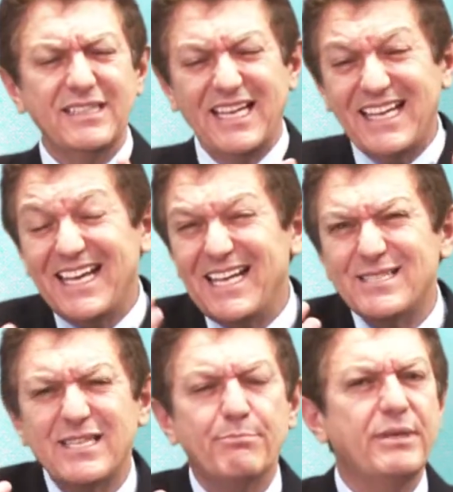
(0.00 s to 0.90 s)
tem que
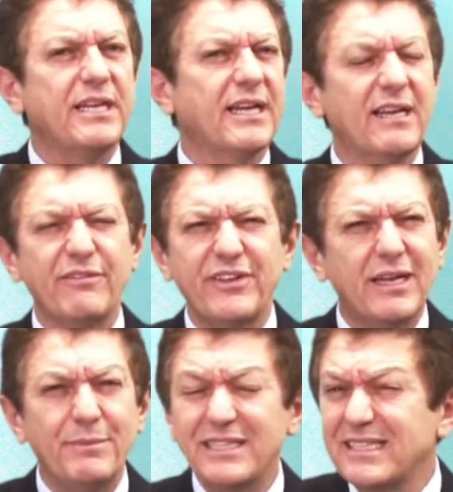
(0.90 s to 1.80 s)
receber aquela
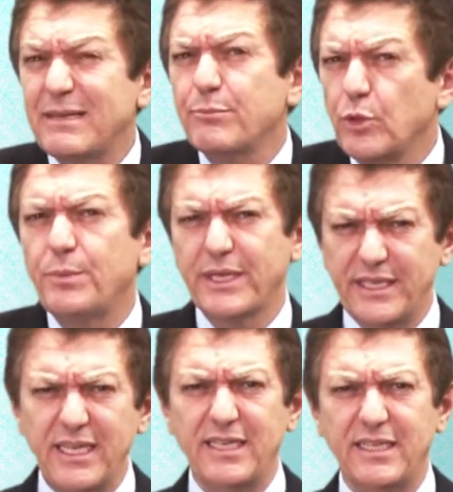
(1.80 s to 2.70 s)
ferramenta que é boa para
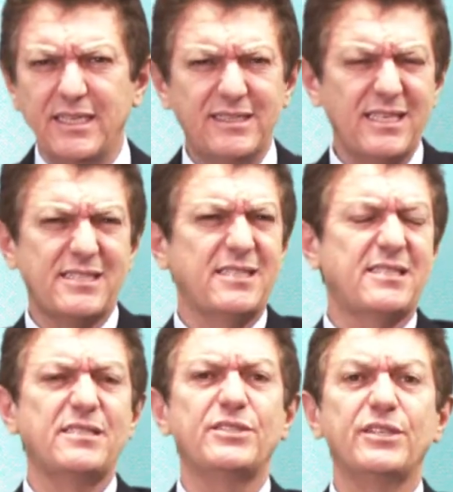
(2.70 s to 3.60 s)
ele. Ele tem que se
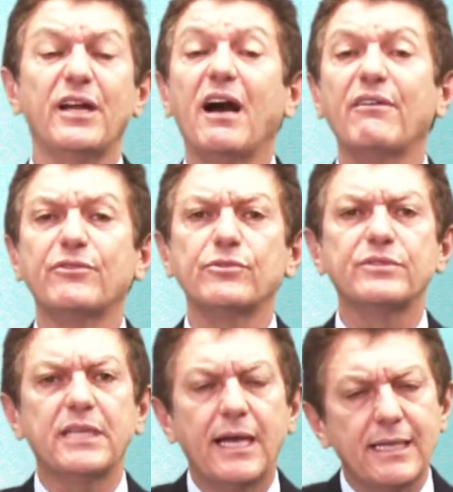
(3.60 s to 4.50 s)
sentir à
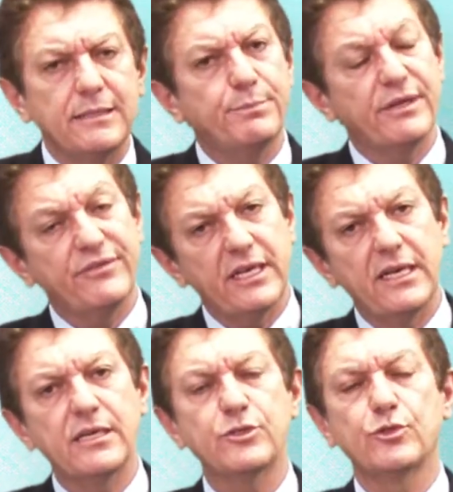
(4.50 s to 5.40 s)
vontade para
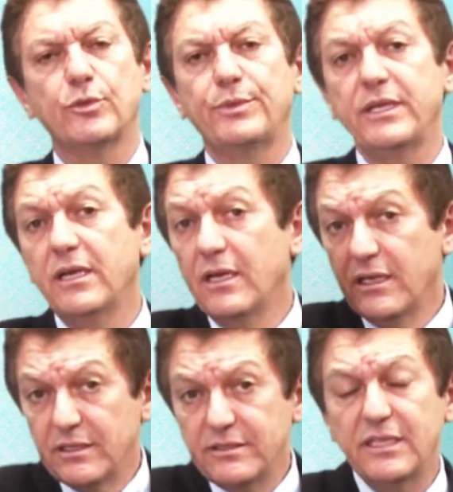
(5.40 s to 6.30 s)
falar sobre
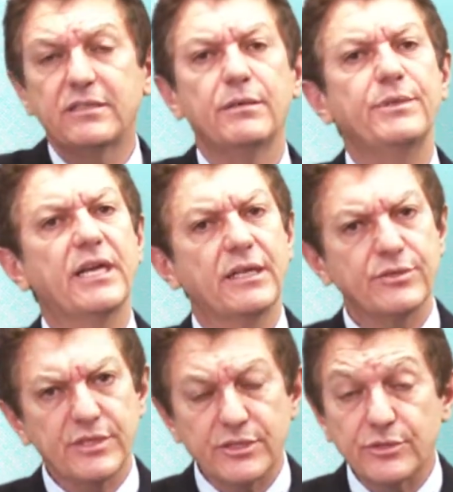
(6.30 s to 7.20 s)

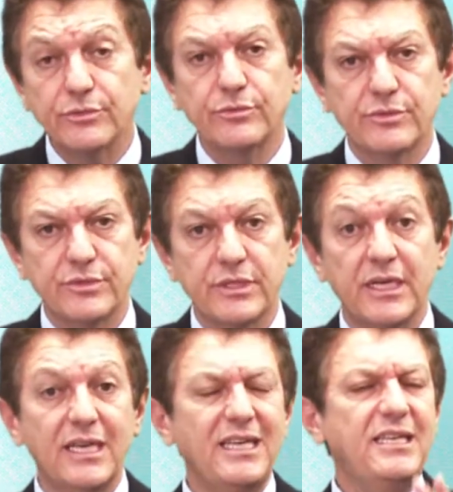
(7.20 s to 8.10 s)
determinados assuntos.
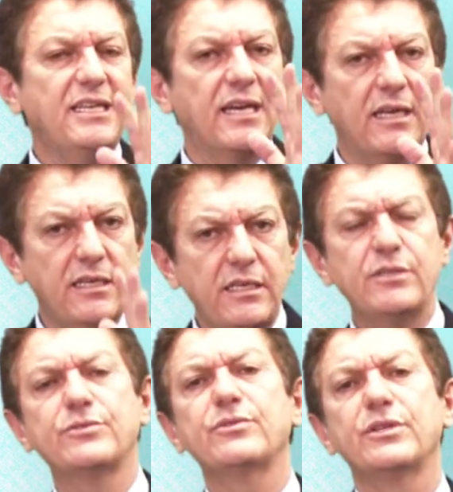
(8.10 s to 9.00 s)
E é
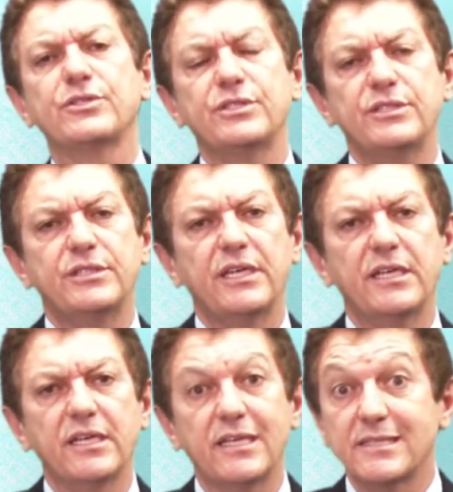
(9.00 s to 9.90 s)
isso que a gente
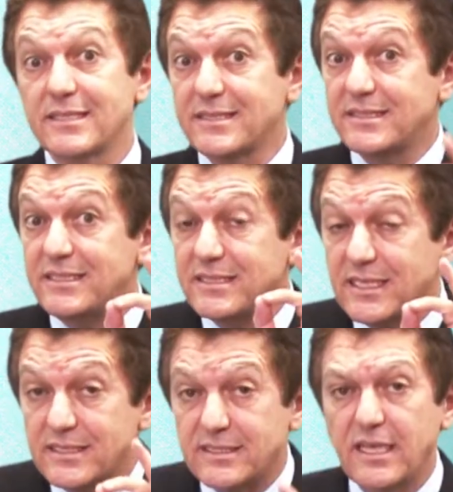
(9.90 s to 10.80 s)
treina nessas
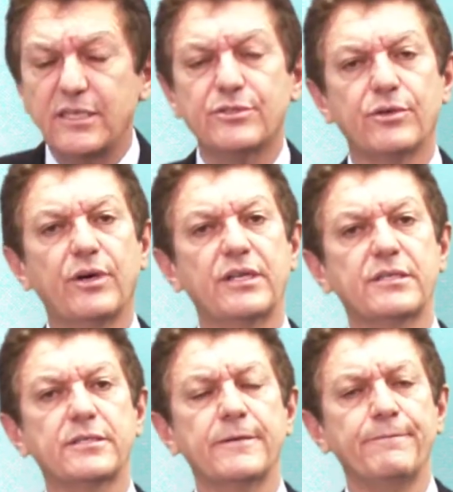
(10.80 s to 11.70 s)
16
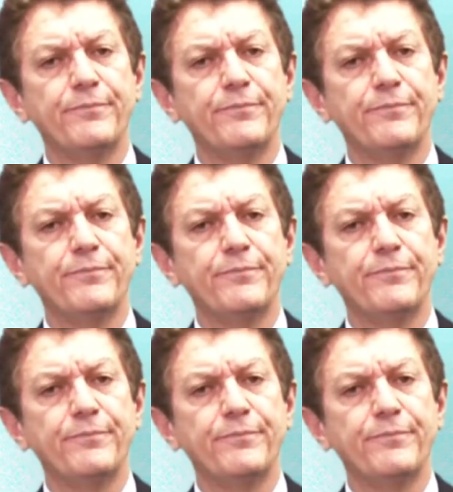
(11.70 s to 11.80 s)
horas